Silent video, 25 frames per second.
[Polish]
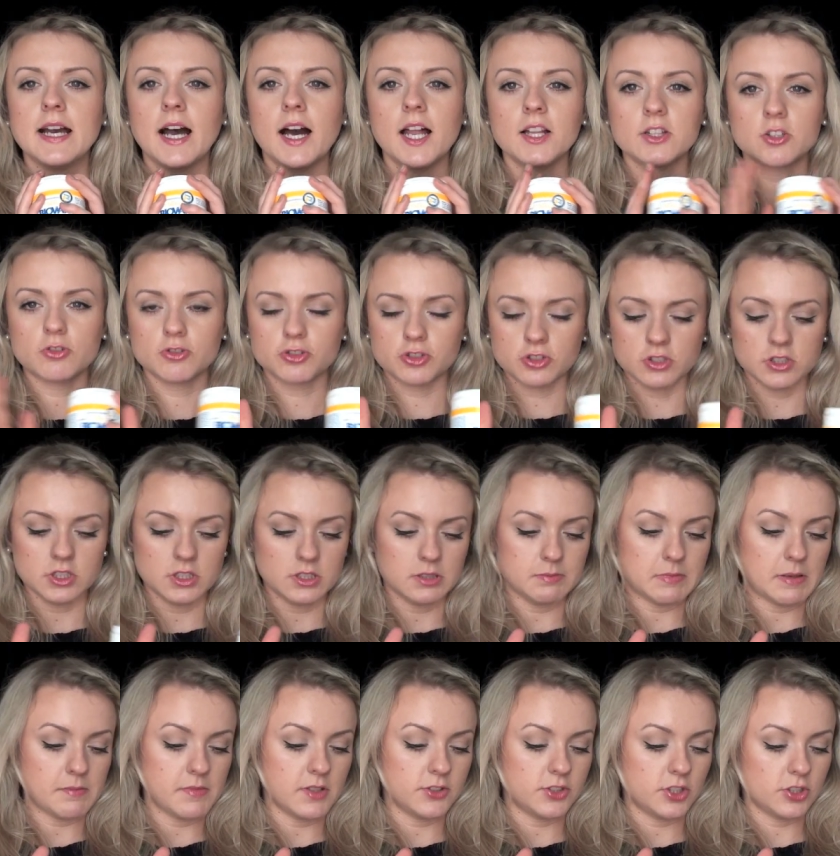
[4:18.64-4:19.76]
Ale też e,
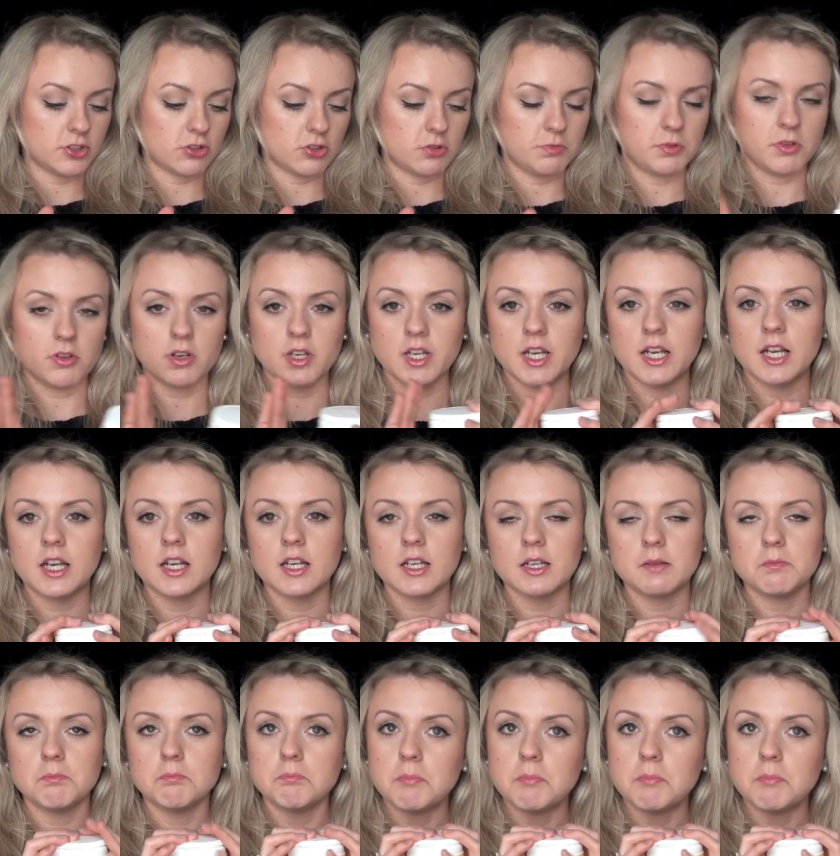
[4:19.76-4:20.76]
mam nadzieję, że odbiorę jak...